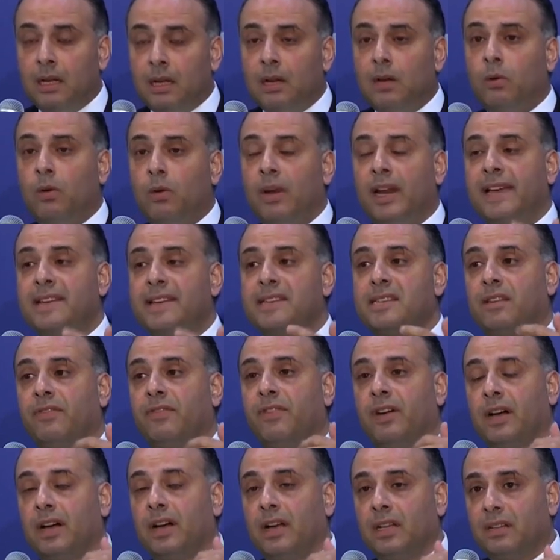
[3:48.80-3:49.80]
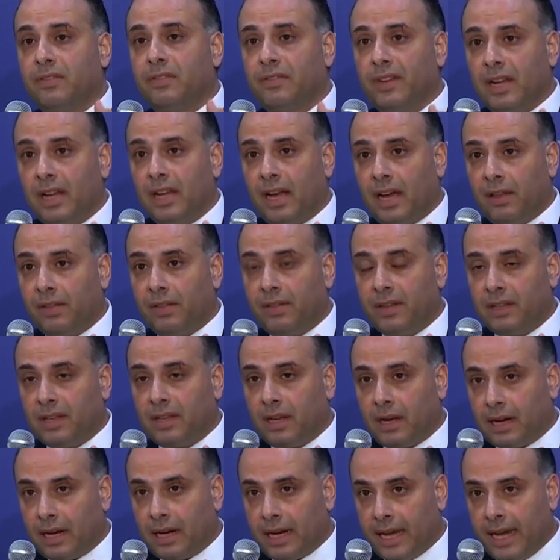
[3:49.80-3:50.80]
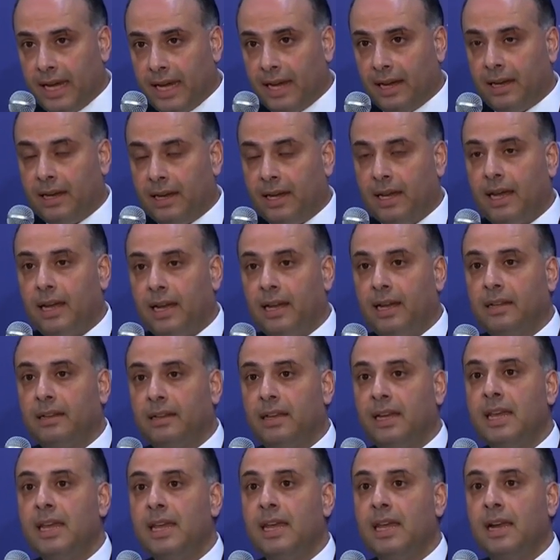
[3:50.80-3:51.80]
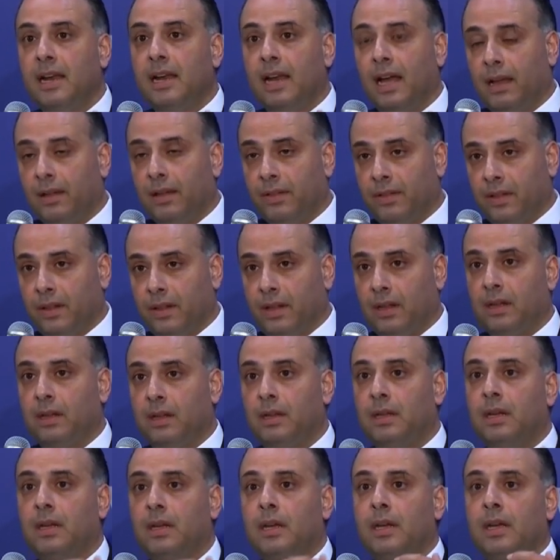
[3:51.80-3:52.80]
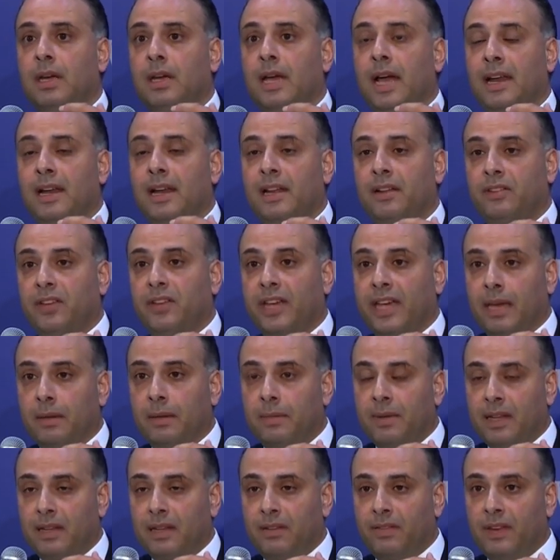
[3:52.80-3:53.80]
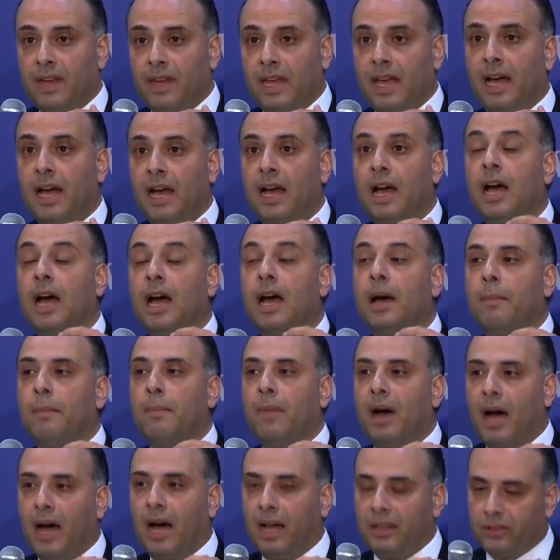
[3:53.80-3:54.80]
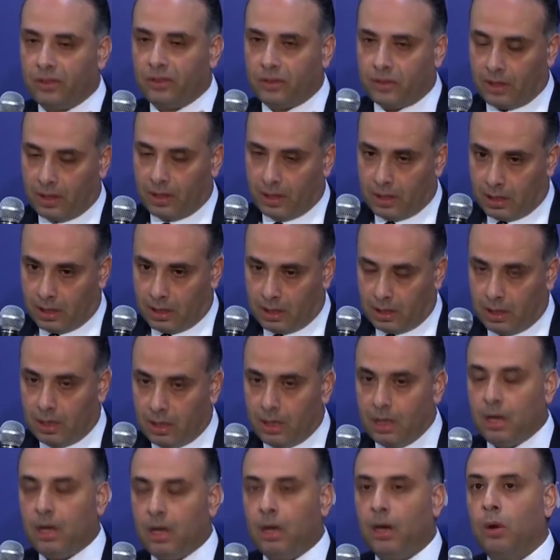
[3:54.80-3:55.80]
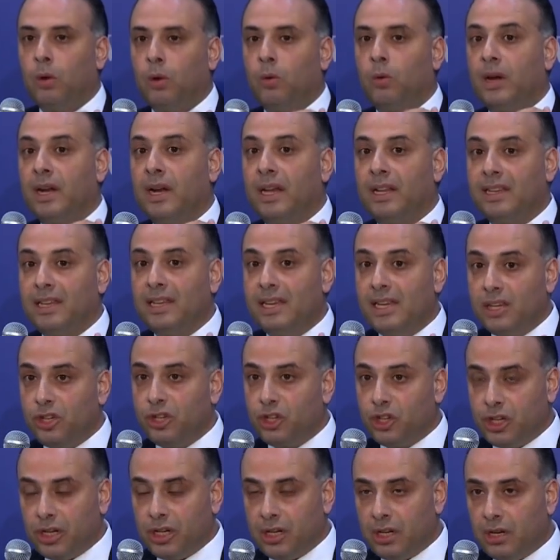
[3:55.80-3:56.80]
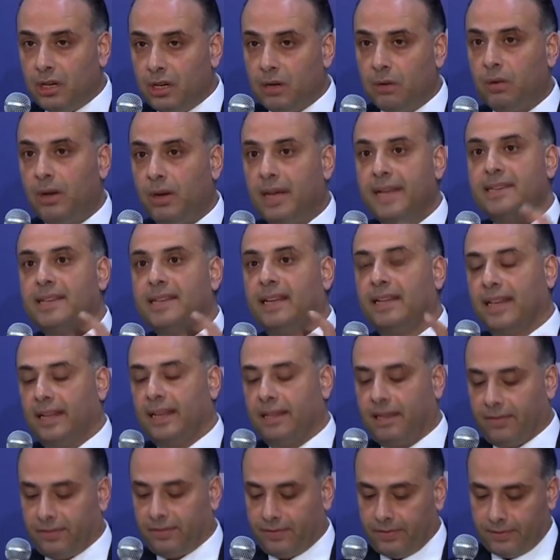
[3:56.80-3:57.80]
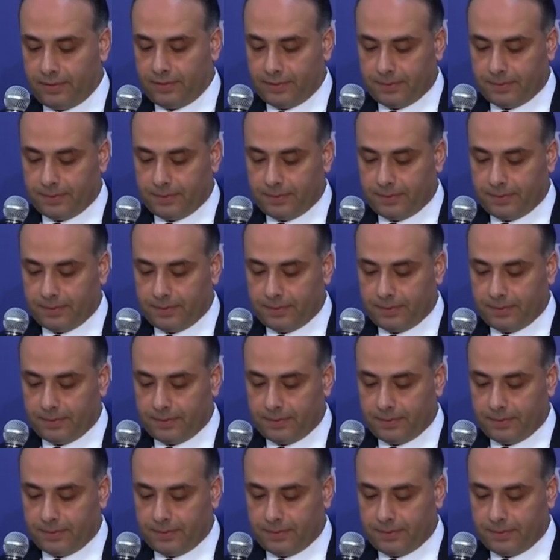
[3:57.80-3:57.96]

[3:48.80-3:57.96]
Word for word: وليس فقط في لحظتها الراهنه التي هي لحظه الانتخابات فيها محطه ونتيجه وليست هدف.